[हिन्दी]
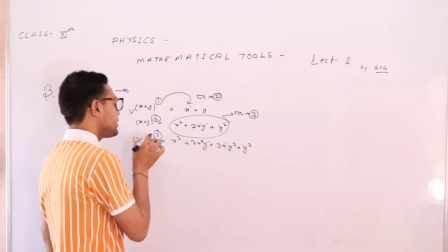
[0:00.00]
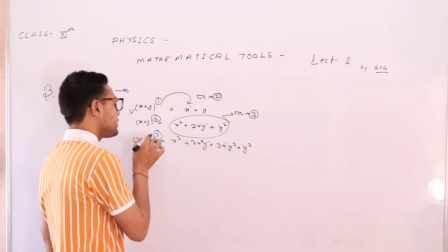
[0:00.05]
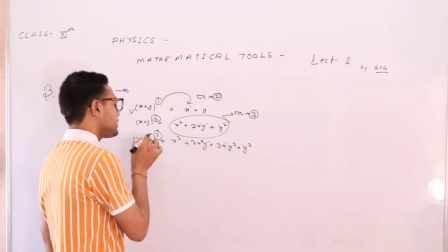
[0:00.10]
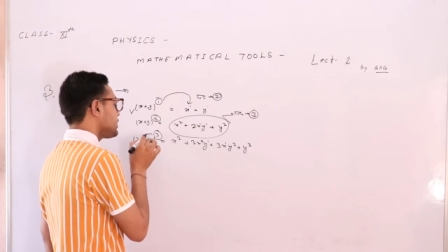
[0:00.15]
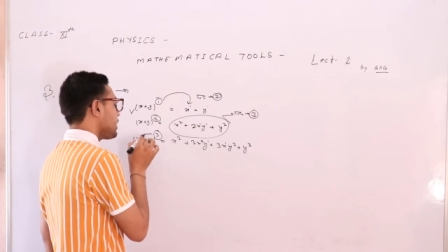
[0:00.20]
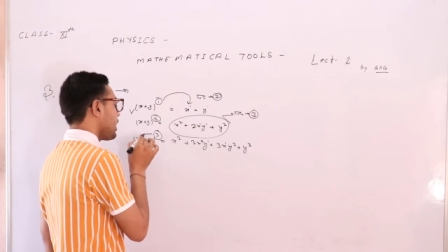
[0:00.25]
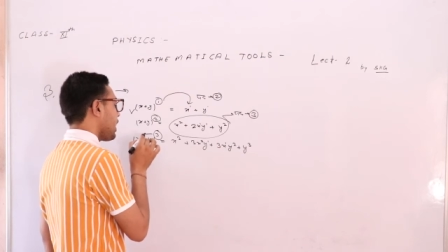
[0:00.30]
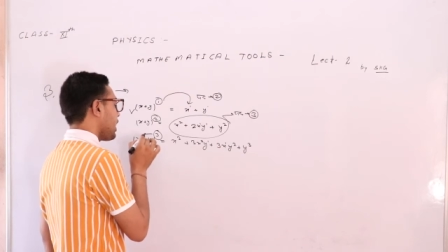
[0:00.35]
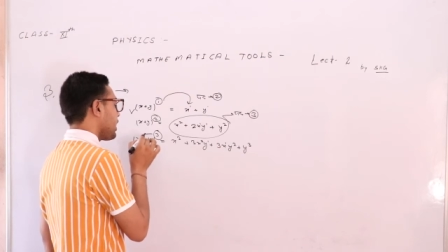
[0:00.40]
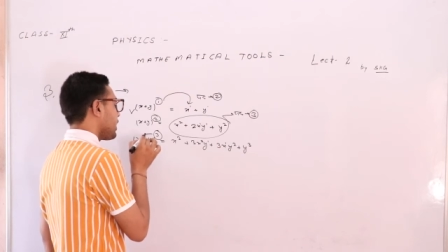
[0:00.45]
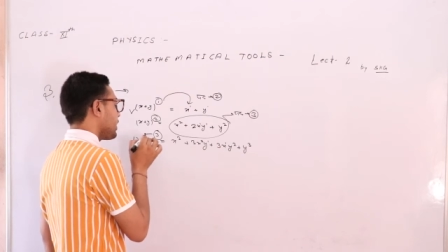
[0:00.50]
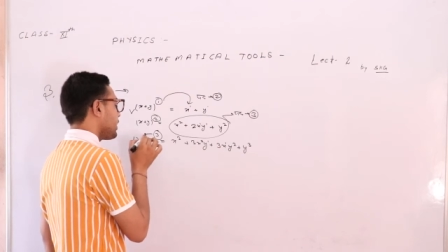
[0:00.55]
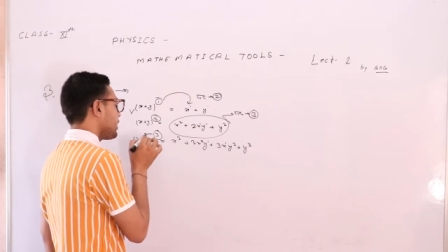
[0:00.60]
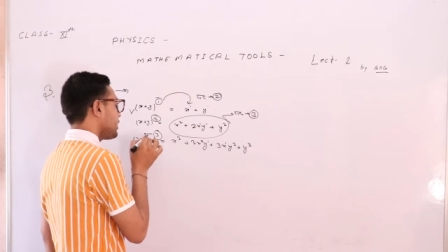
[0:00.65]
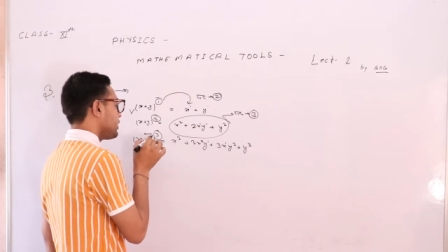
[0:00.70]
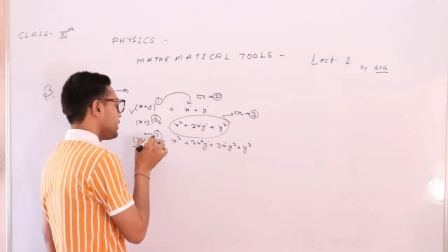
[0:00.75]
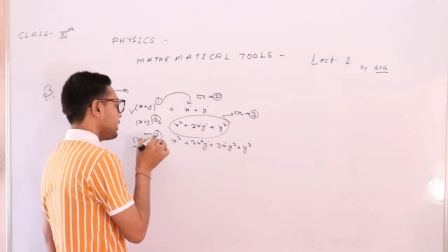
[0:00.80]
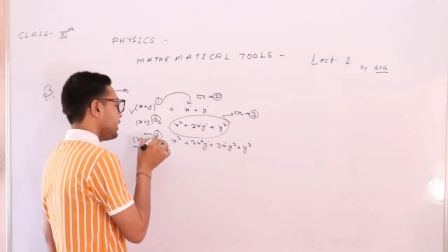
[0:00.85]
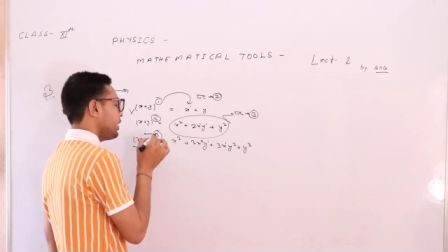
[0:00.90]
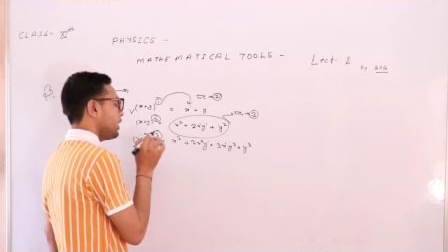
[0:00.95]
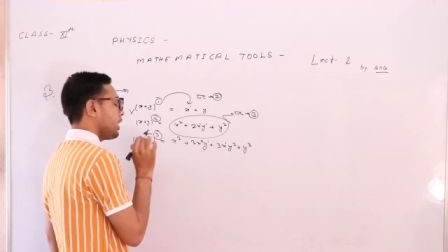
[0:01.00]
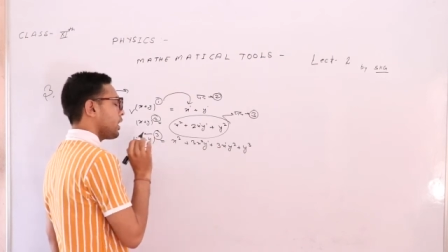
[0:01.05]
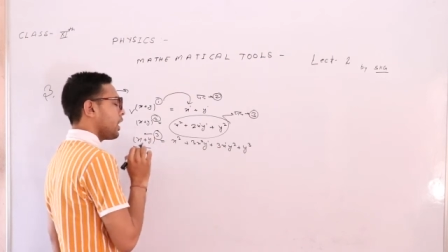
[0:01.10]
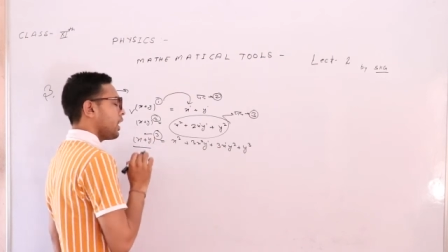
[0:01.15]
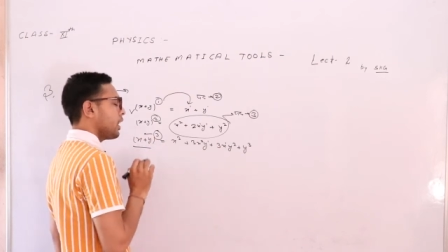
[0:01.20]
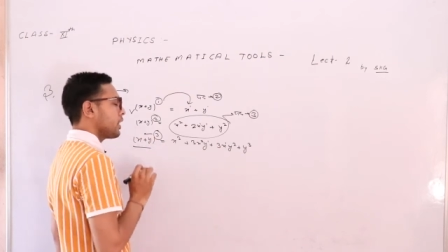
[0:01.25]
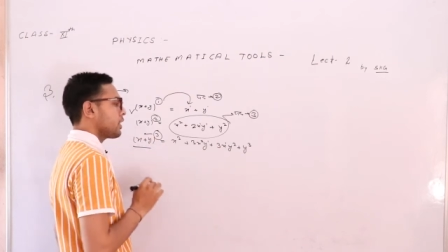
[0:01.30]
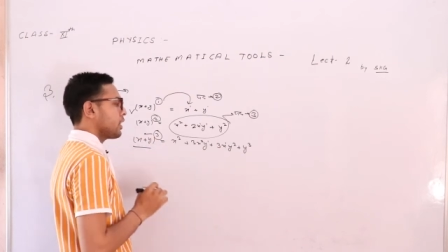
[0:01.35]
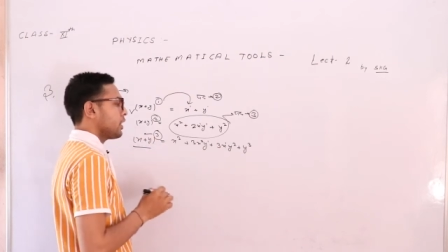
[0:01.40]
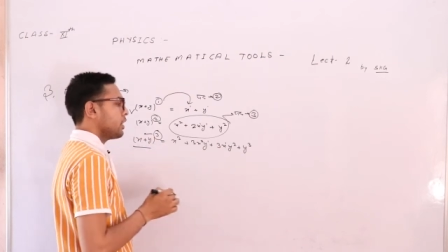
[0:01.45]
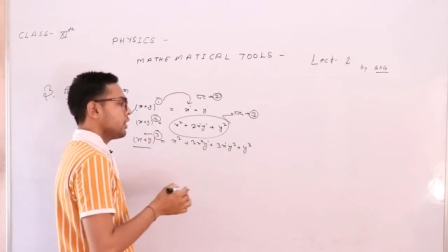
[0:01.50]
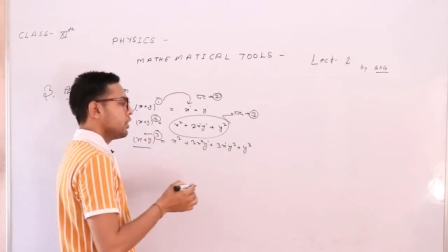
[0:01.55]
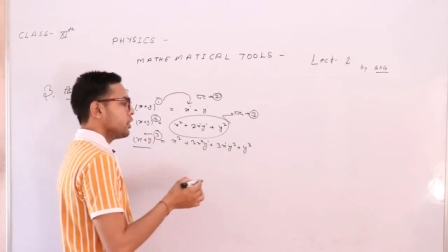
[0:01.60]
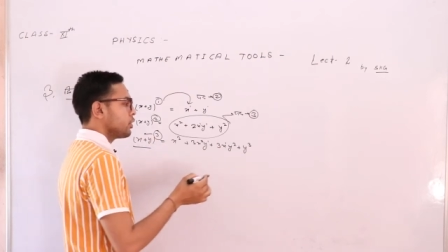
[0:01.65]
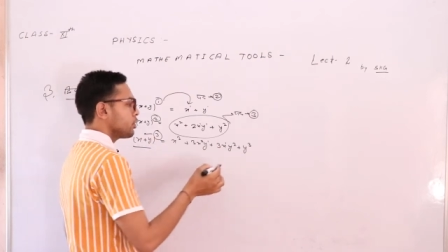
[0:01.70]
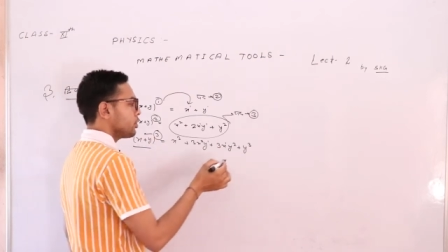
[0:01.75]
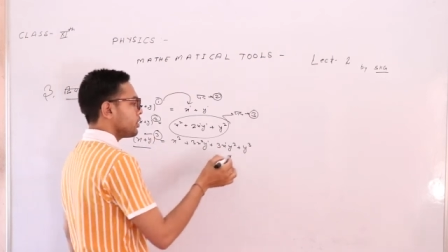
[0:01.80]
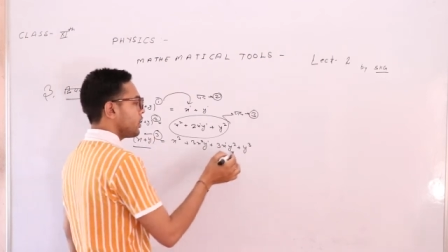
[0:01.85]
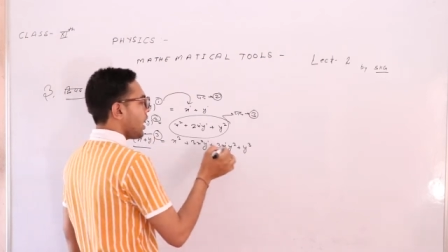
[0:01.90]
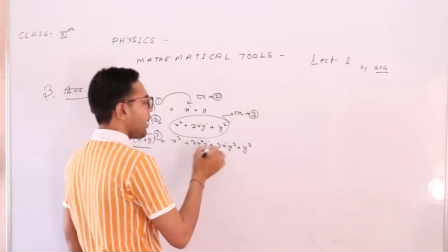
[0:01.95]
चार तीन घात है
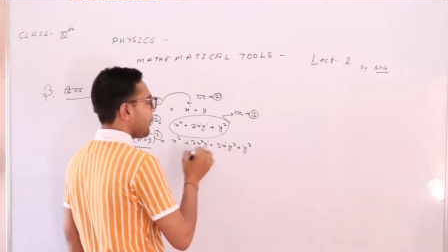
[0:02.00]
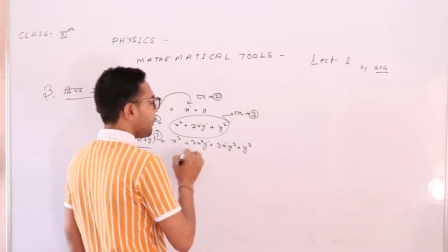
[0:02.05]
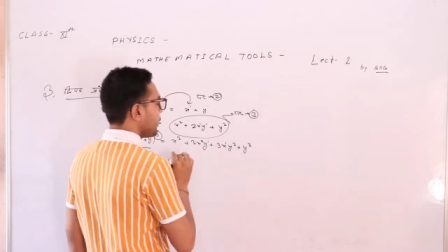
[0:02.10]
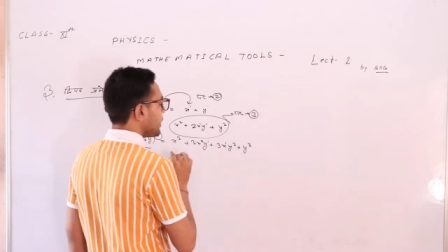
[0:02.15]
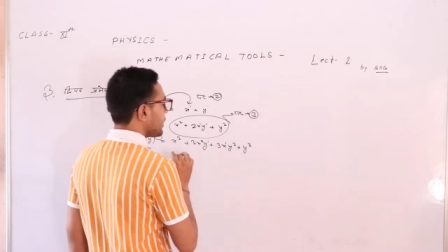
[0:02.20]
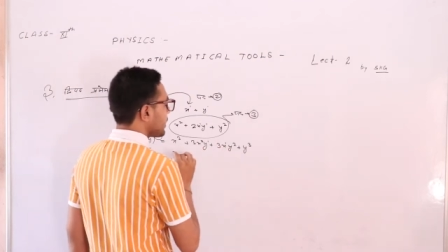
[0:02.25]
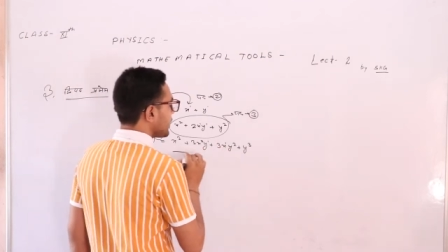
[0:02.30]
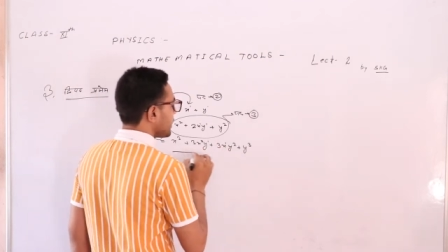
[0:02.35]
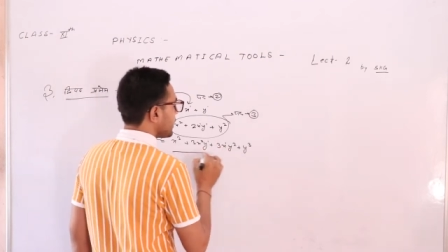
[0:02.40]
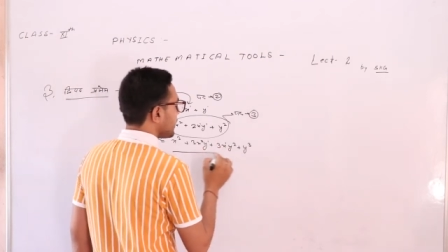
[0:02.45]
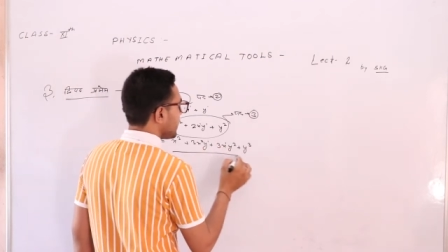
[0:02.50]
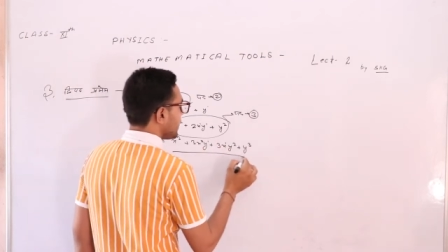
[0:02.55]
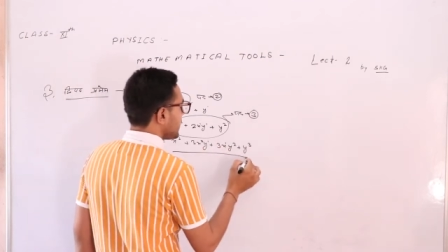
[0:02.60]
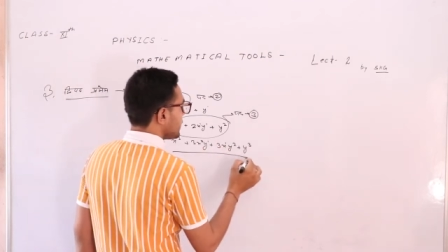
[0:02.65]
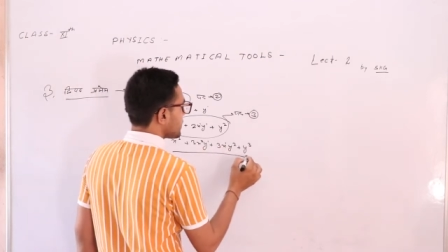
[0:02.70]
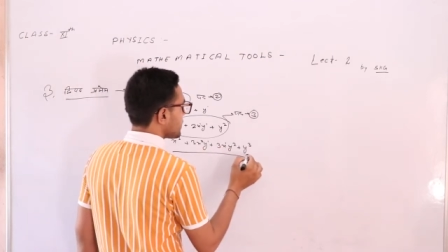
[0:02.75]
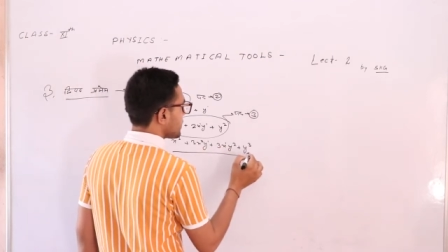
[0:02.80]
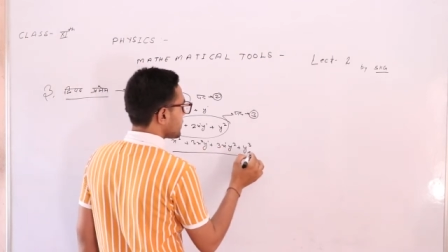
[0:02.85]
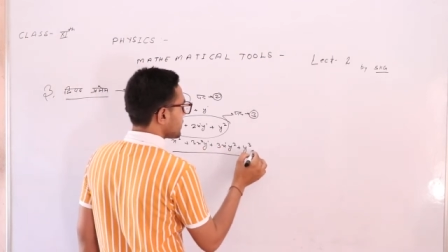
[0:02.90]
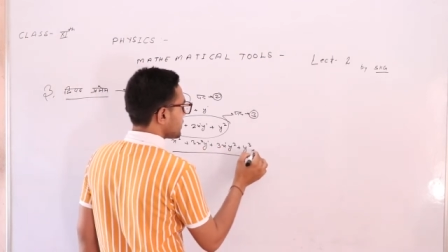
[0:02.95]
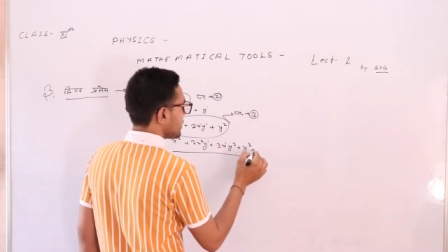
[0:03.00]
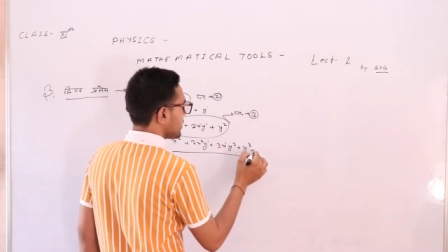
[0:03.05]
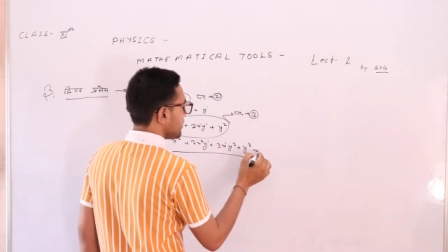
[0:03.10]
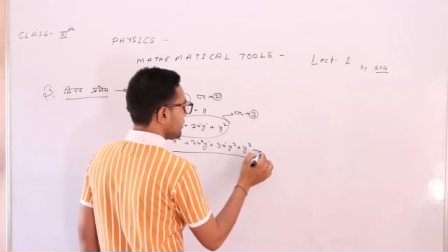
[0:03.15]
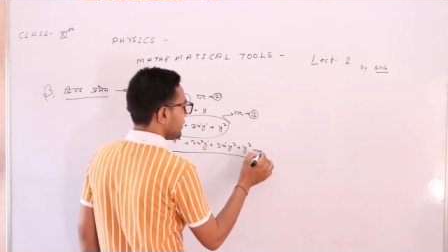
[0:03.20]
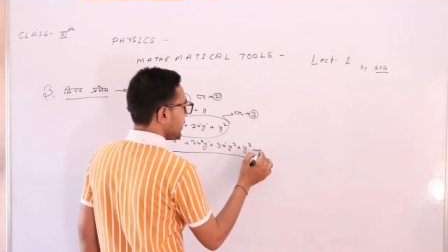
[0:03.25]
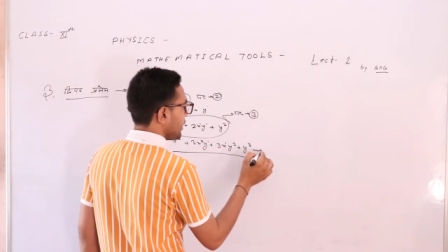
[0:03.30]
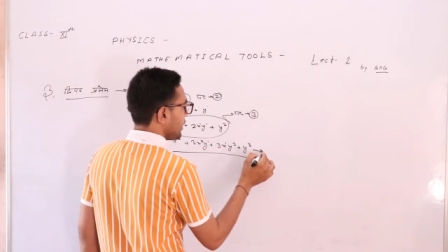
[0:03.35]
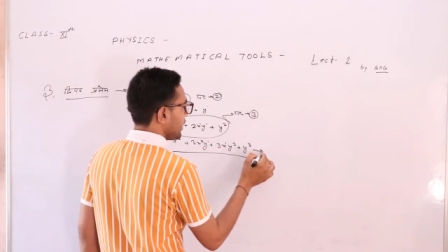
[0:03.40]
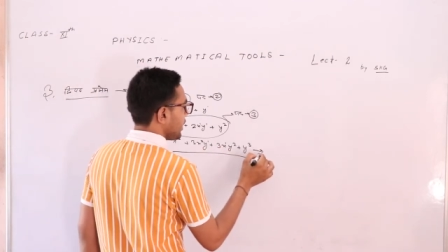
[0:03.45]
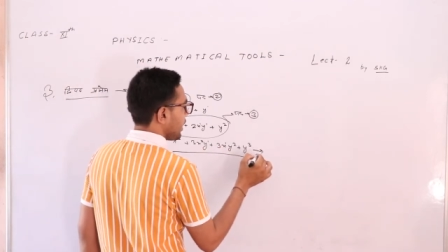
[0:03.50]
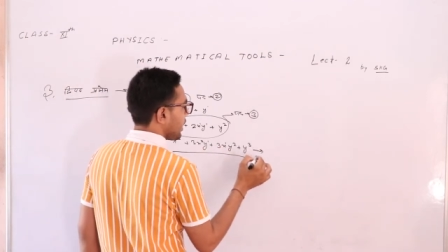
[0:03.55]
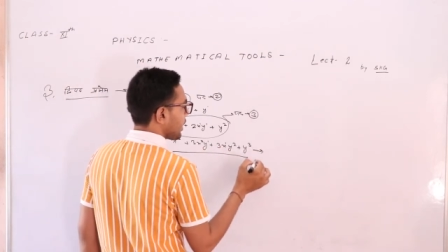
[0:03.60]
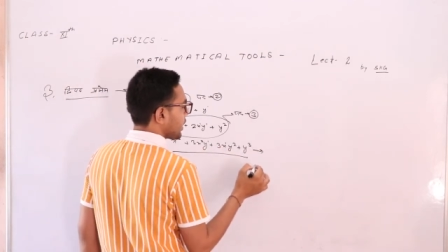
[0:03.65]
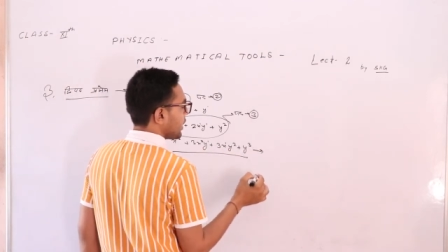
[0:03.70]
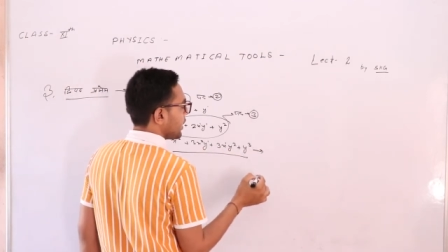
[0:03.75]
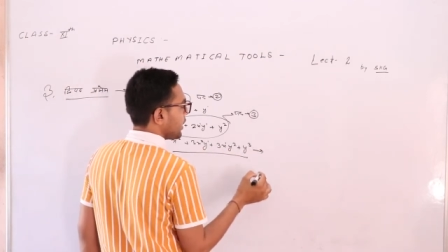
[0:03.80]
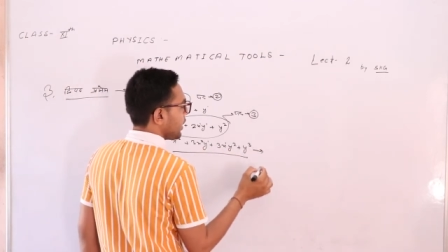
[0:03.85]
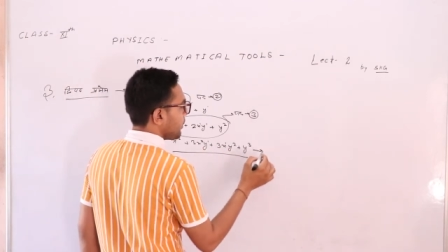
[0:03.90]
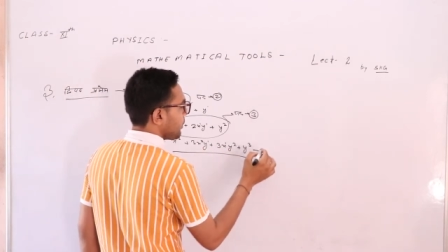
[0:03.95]
तो यहाँ पद कितने इसमें हल
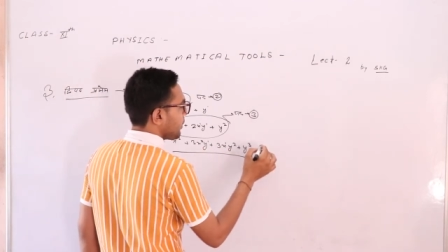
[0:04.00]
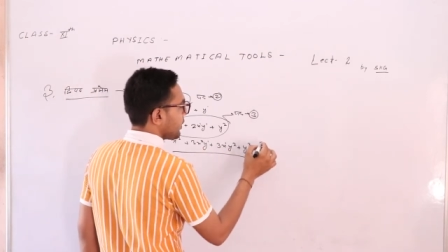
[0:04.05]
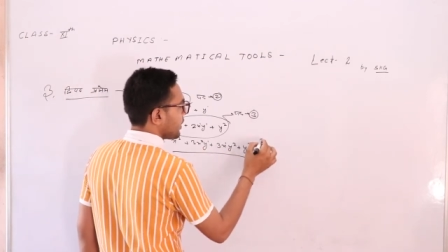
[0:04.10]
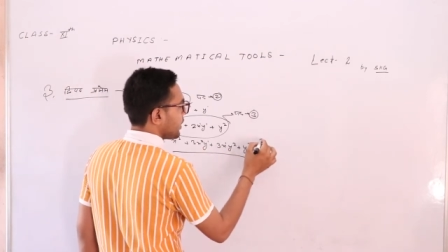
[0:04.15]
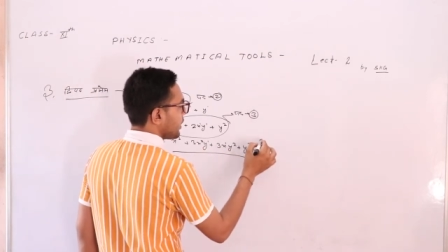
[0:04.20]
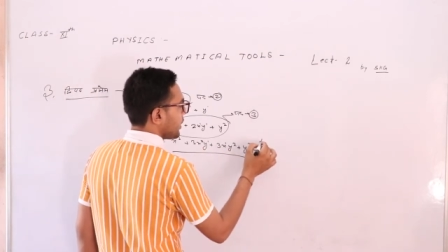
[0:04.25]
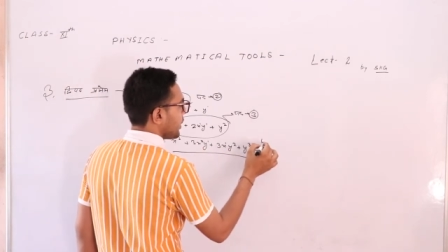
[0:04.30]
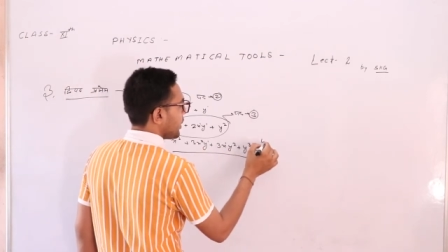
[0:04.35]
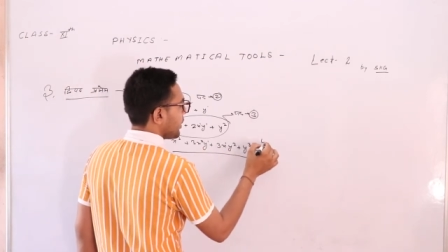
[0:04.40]
करने पर